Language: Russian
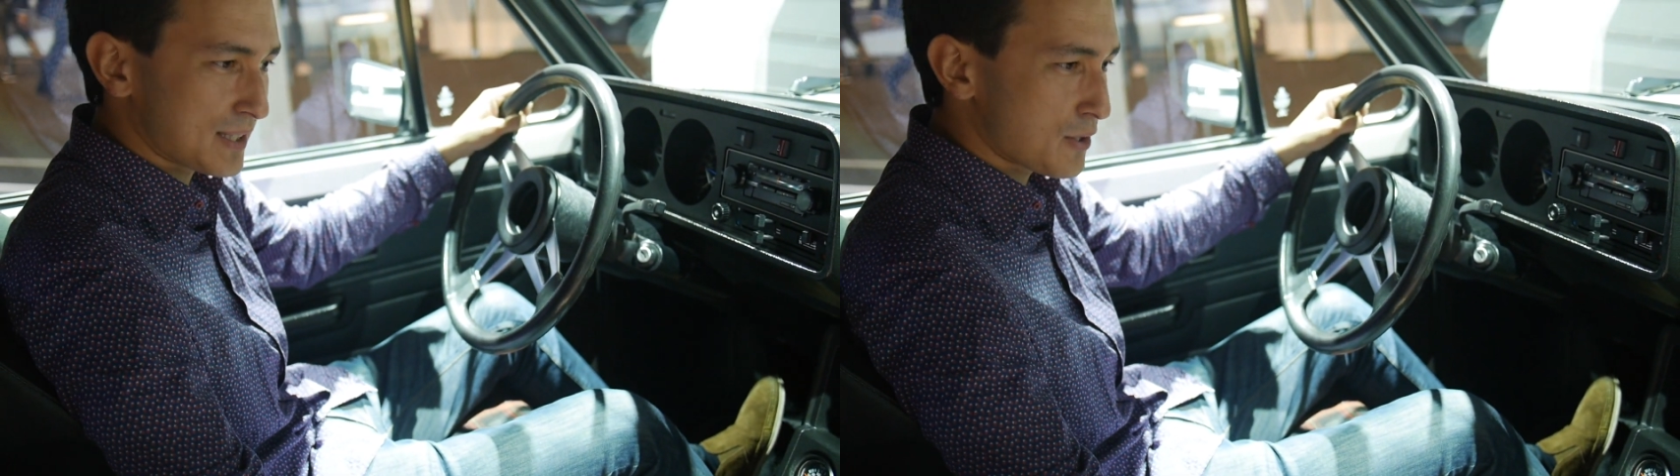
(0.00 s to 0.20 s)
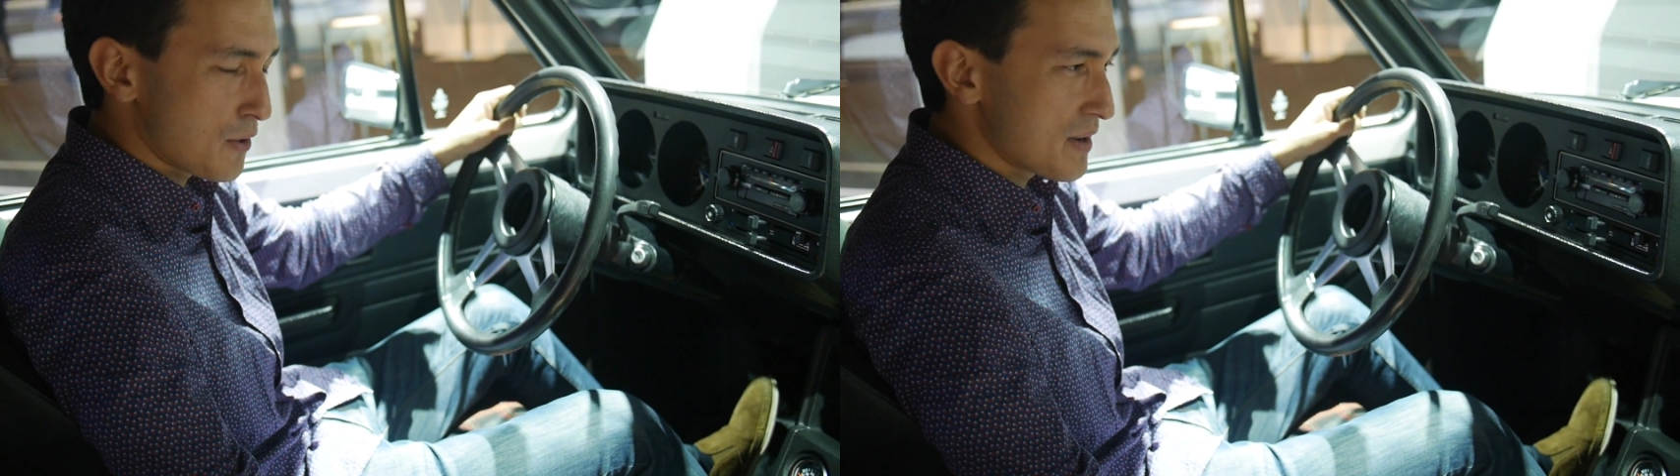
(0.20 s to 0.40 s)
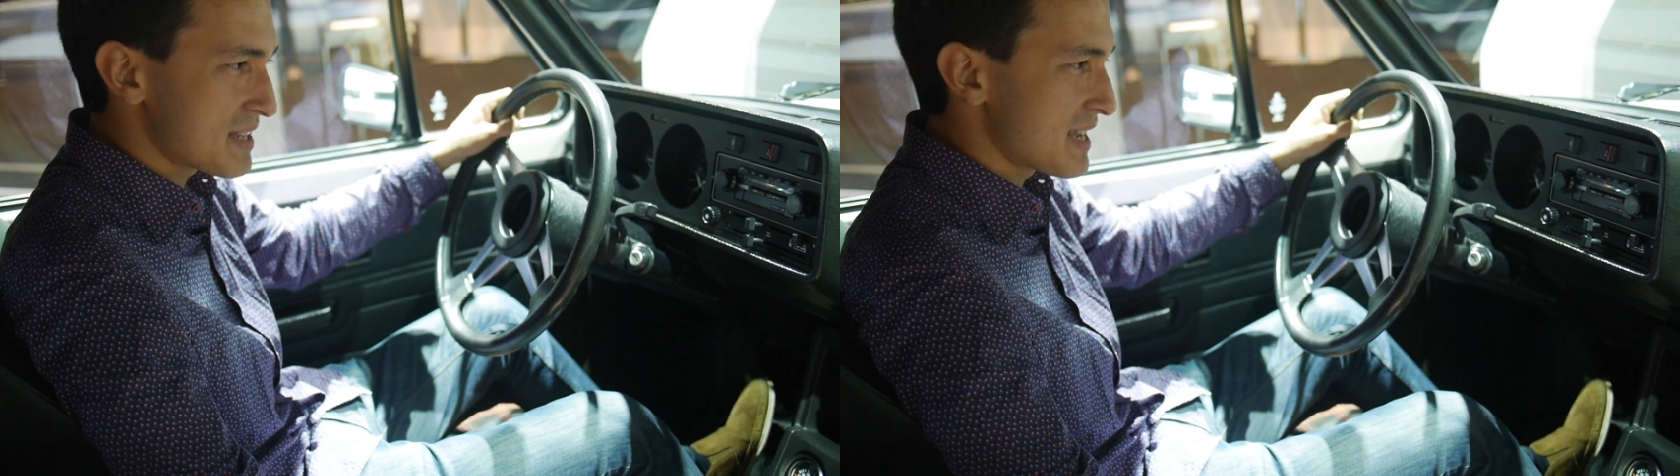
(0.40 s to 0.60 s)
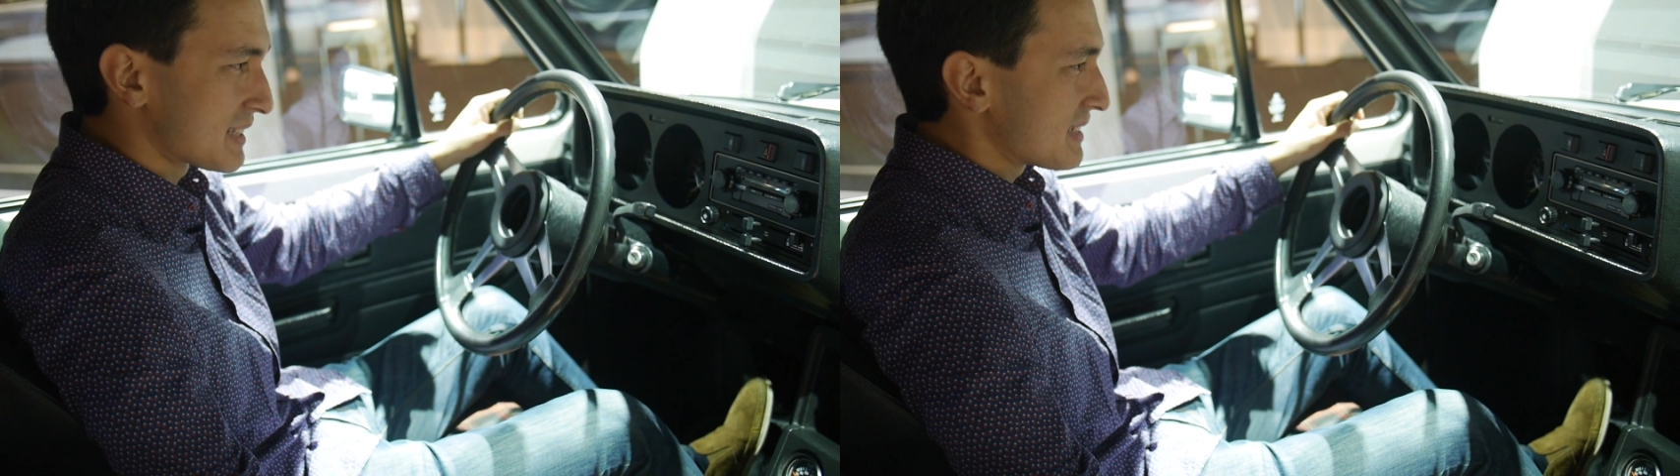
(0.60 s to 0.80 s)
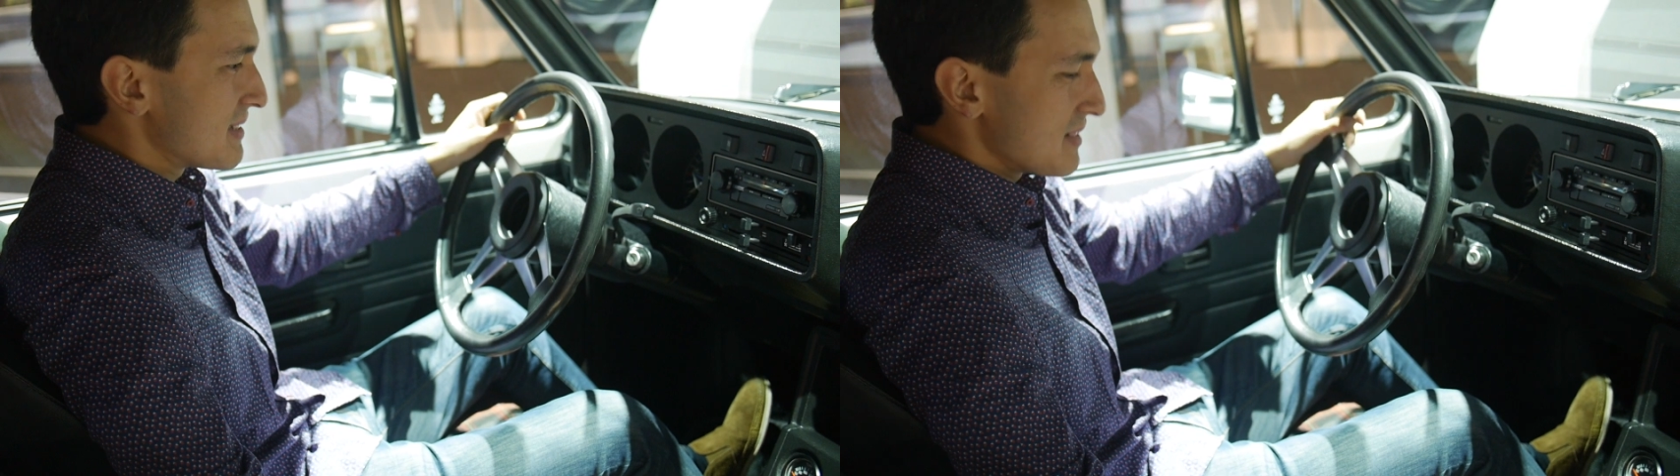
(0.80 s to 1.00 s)
такого нет,
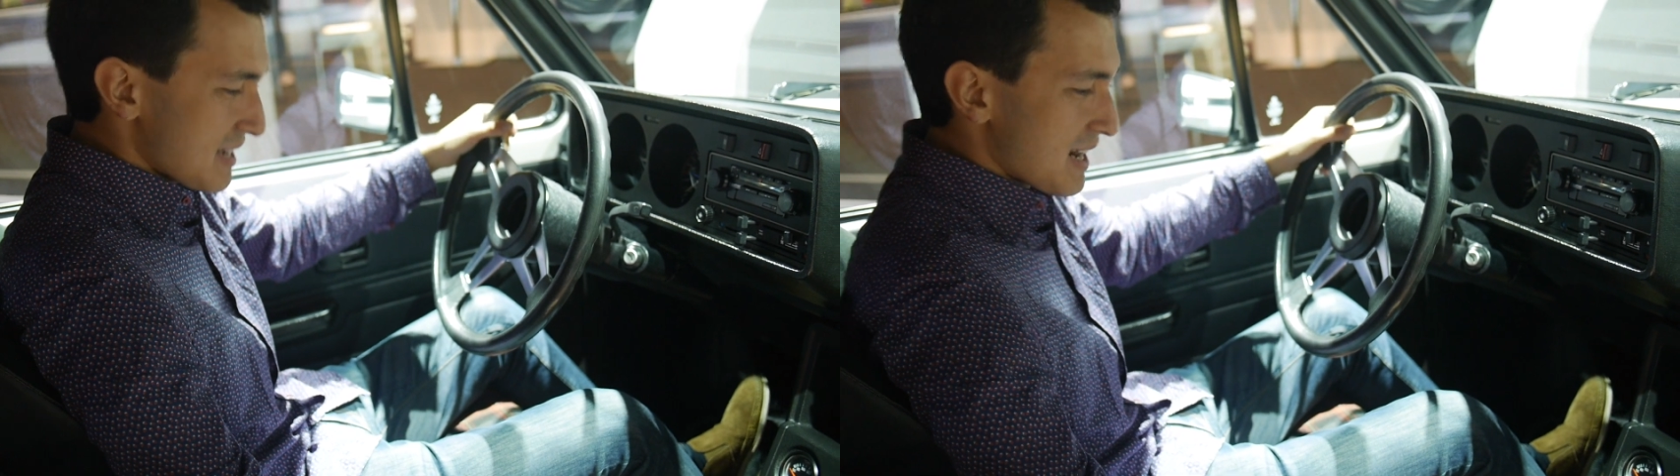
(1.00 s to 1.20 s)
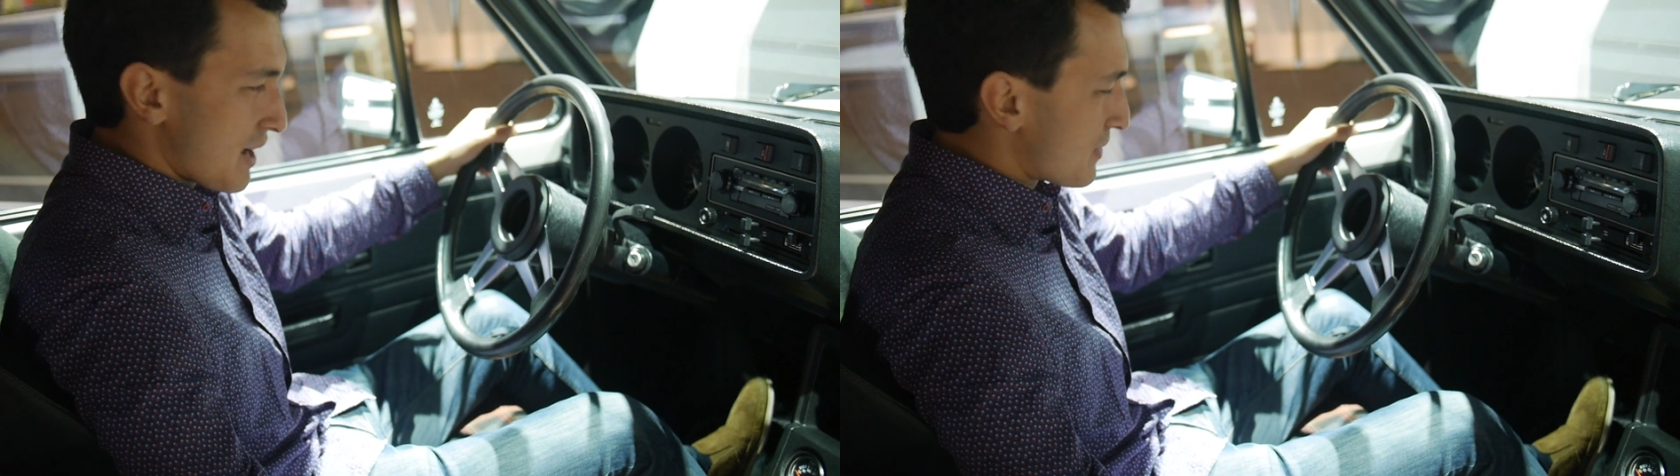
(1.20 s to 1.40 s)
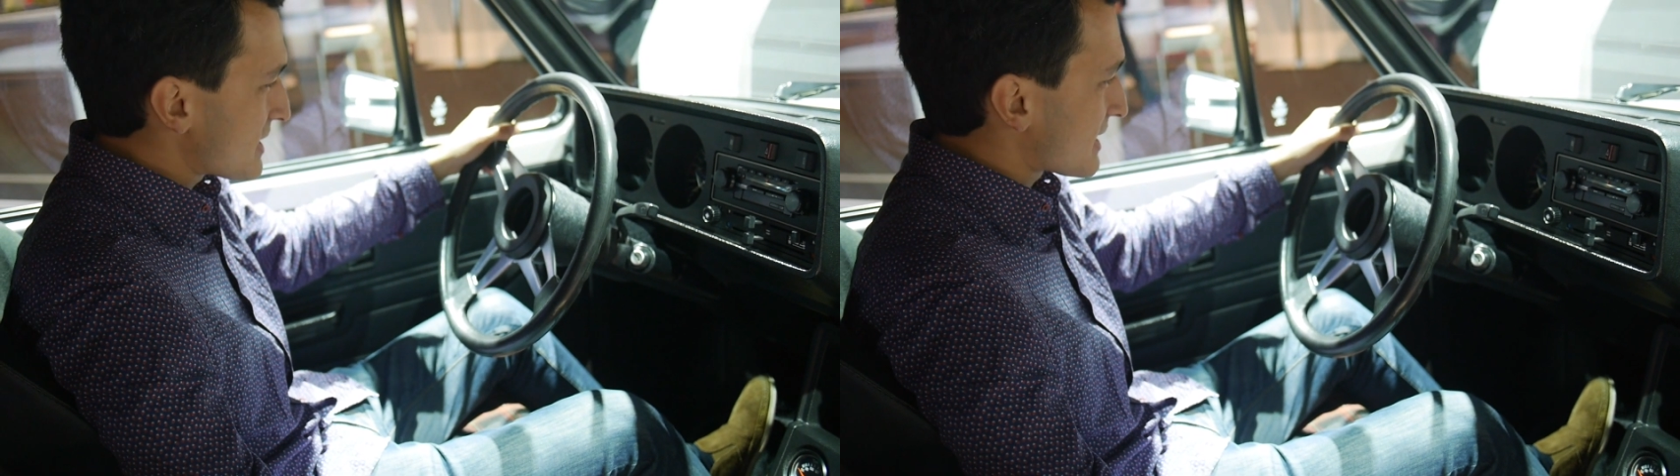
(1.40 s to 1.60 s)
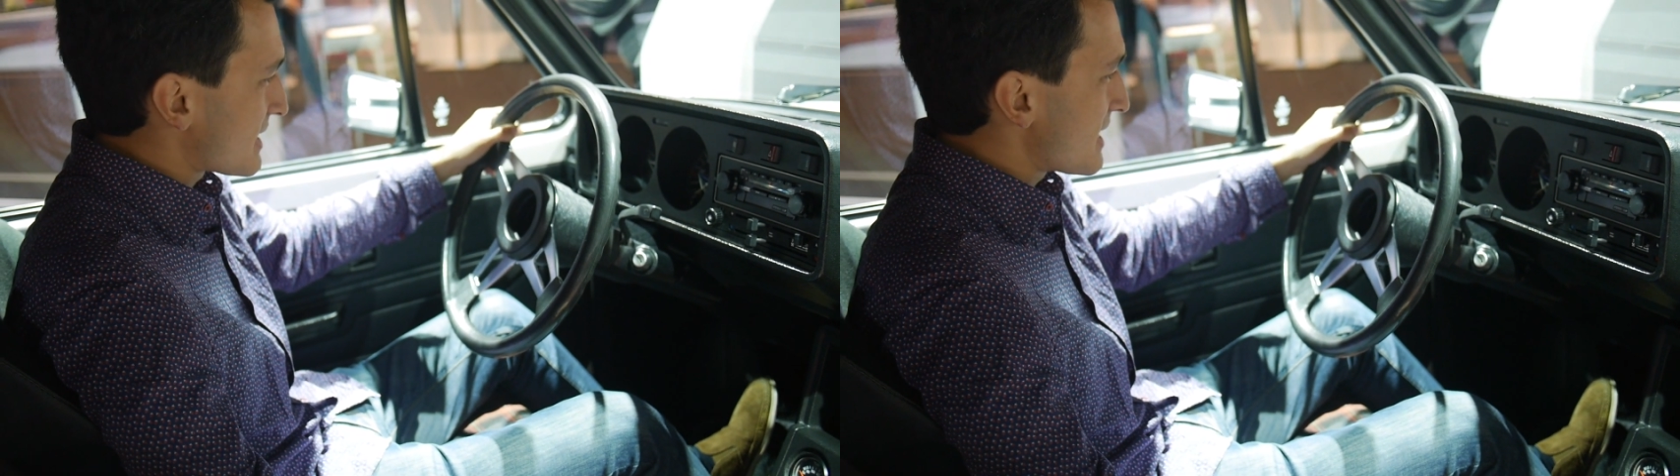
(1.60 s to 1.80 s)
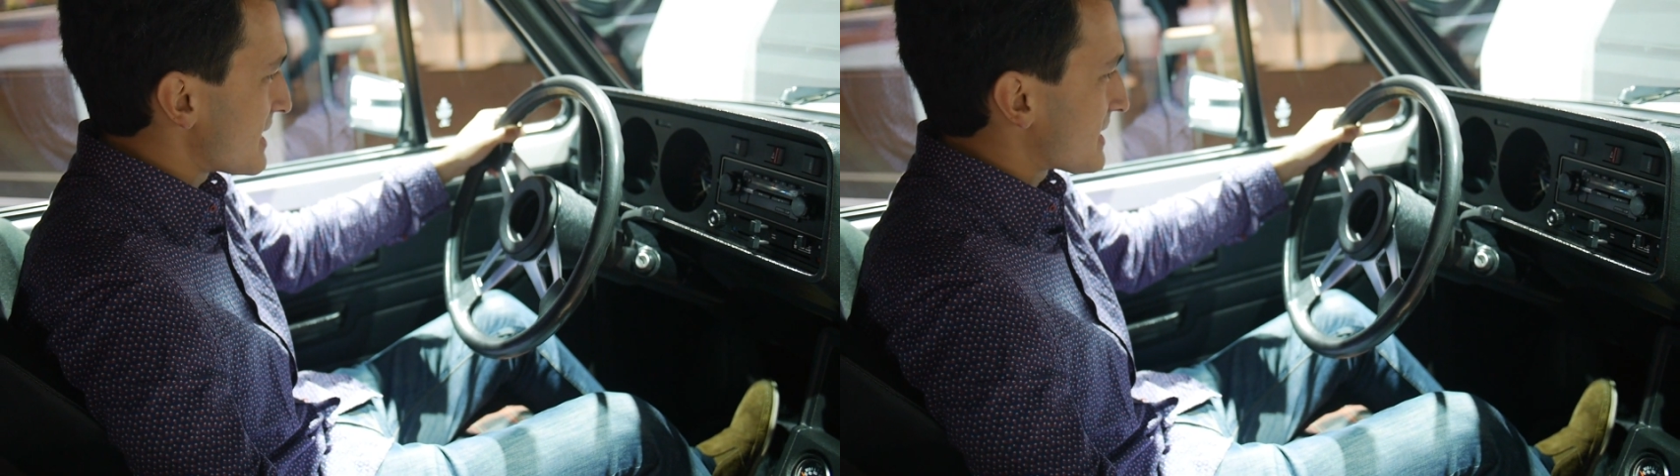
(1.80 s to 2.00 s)
а в этих
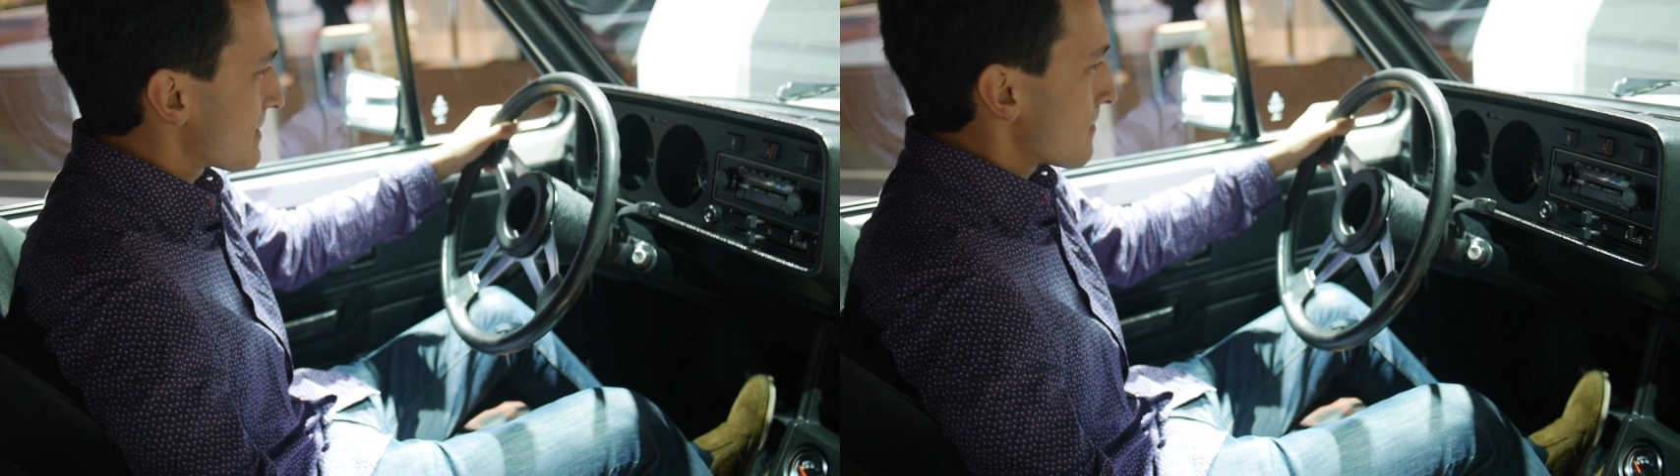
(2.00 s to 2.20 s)
есть.